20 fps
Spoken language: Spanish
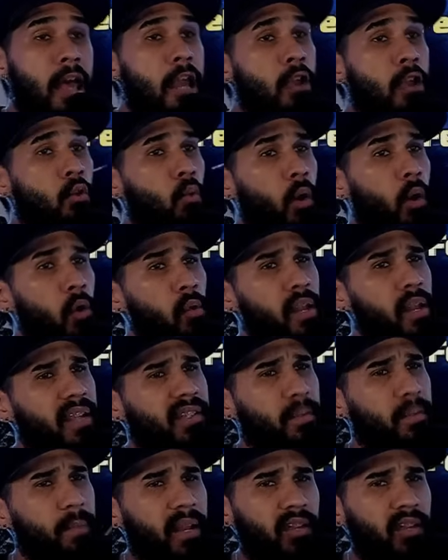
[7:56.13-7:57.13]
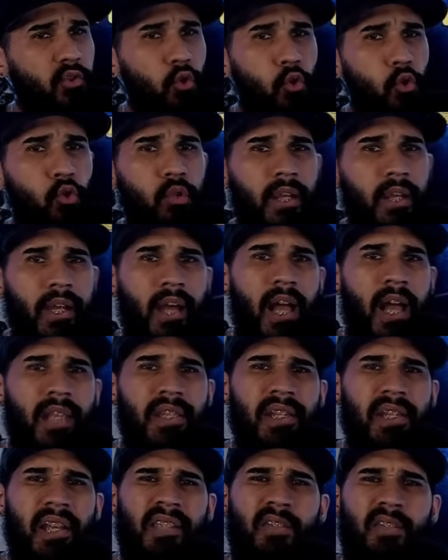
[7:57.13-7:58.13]
luego de la separación con
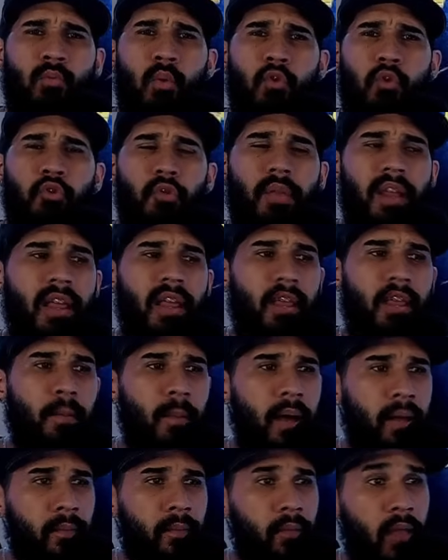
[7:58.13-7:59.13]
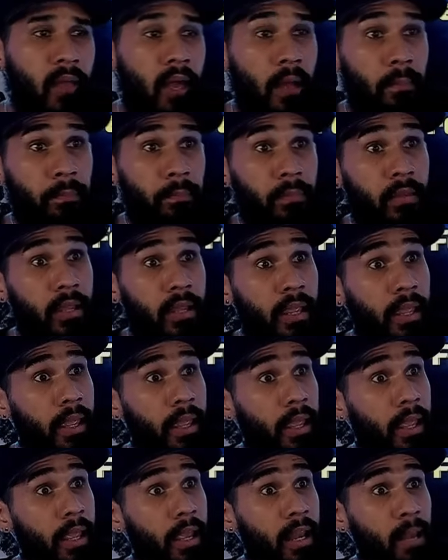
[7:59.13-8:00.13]
Tecachi, la situación de la demanda,
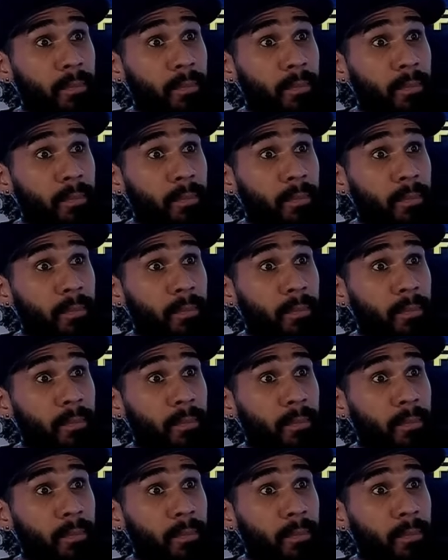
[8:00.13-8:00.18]
eh, la